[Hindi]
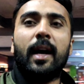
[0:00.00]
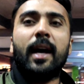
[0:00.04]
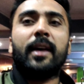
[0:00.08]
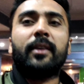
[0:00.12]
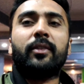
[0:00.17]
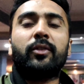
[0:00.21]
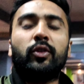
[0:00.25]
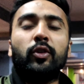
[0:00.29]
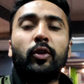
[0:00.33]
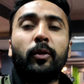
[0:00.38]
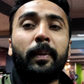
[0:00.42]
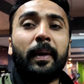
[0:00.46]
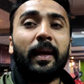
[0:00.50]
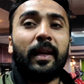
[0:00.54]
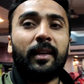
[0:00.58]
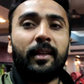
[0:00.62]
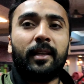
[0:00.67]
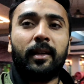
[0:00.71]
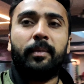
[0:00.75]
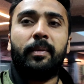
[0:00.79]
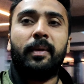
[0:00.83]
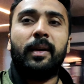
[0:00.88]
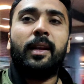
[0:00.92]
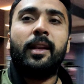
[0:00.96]
आज तो
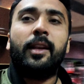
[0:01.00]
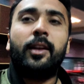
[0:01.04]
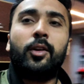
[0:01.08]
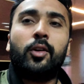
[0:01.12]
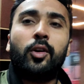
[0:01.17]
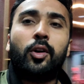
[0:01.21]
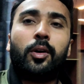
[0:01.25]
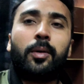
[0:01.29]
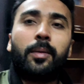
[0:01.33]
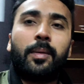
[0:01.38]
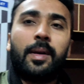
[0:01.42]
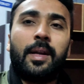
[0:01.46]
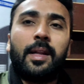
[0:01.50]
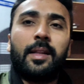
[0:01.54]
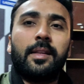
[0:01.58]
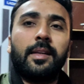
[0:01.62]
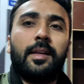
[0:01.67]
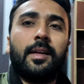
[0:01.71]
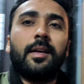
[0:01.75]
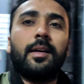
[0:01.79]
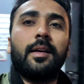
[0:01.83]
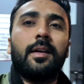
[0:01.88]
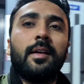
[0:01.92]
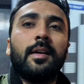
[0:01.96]
भयंकर मैंने रिकॉर्ड बना
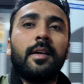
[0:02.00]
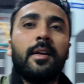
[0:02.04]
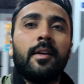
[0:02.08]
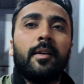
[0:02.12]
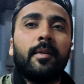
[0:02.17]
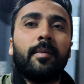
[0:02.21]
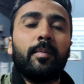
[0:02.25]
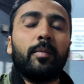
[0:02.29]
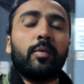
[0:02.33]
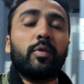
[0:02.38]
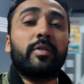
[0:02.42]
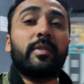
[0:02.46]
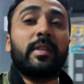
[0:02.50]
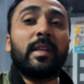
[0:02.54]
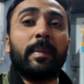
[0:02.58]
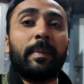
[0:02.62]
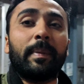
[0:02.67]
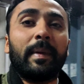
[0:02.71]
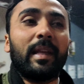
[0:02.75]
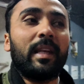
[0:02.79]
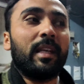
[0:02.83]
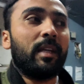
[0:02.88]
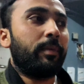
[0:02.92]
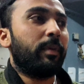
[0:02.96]
दिया मुझसे
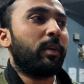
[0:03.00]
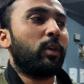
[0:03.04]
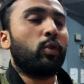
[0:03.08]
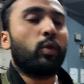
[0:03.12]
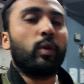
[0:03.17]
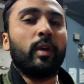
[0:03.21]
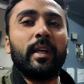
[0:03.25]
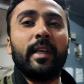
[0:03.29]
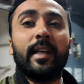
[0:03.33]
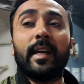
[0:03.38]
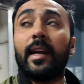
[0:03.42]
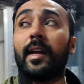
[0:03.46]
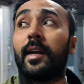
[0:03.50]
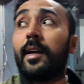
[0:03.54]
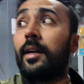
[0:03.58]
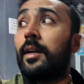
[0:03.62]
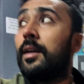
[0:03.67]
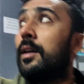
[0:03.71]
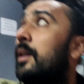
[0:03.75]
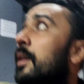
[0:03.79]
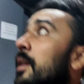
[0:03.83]
पहले अभी कोई नहीं आया